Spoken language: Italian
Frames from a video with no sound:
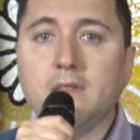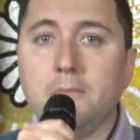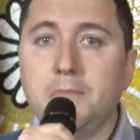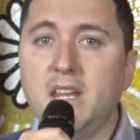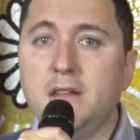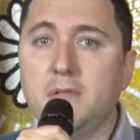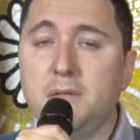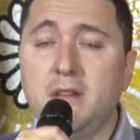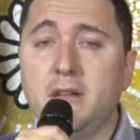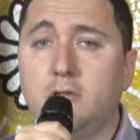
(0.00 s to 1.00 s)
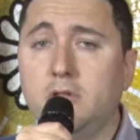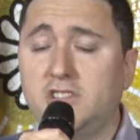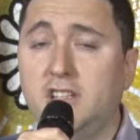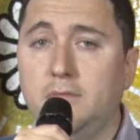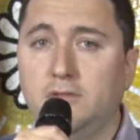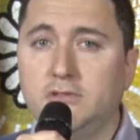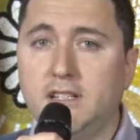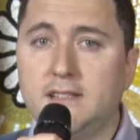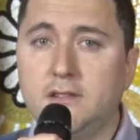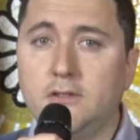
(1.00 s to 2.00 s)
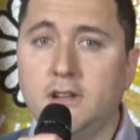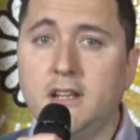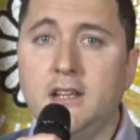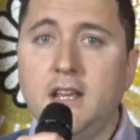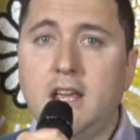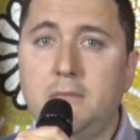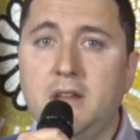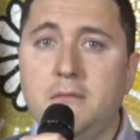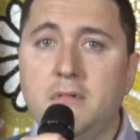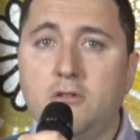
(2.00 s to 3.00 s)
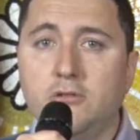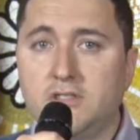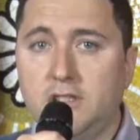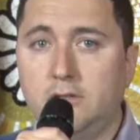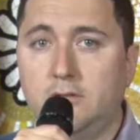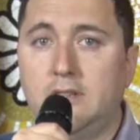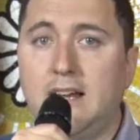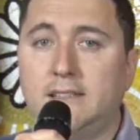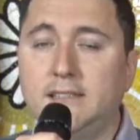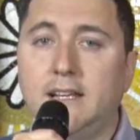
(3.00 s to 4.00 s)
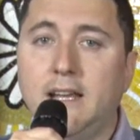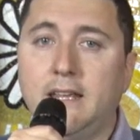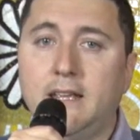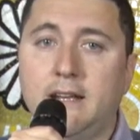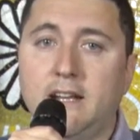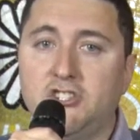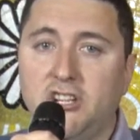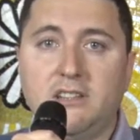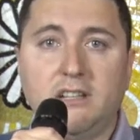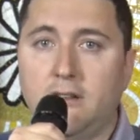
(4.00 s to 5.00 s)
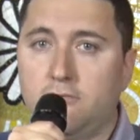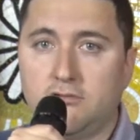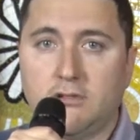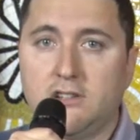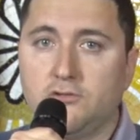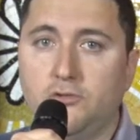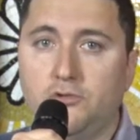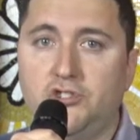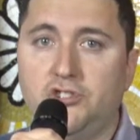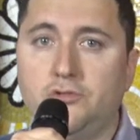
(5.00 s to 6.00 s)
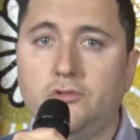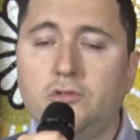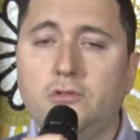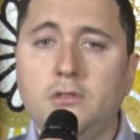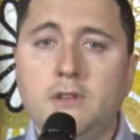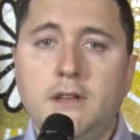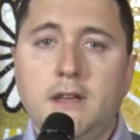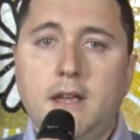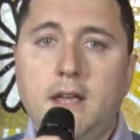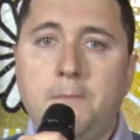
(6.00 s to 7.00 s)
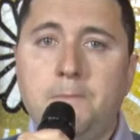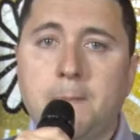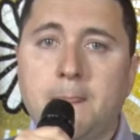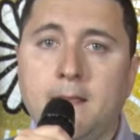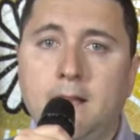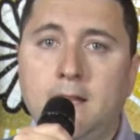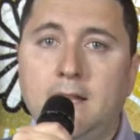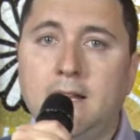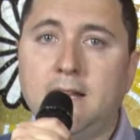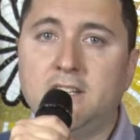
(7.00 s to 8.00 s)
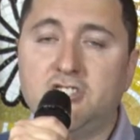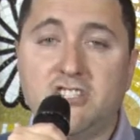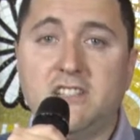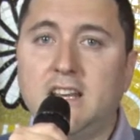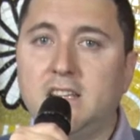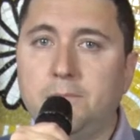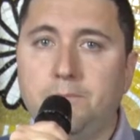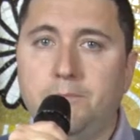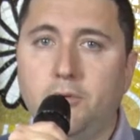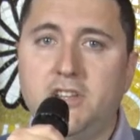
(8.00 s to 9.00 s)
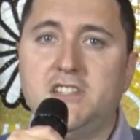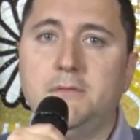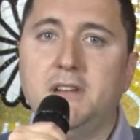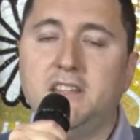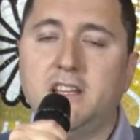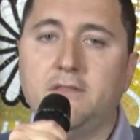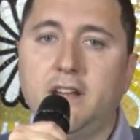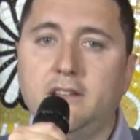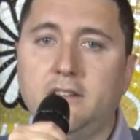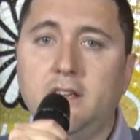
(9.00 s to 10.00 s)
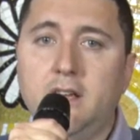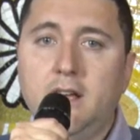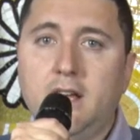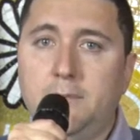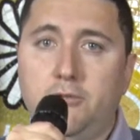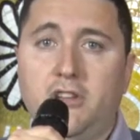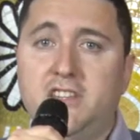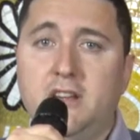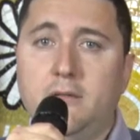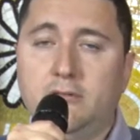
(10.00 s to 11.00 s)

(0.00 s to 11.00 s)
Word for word: Mini, i minimi costi di manutenzione, i minimi costi dati dai reagenti che in questo caso non ci sono, e ehm, la necessità di pochissimi interventi e di pochissima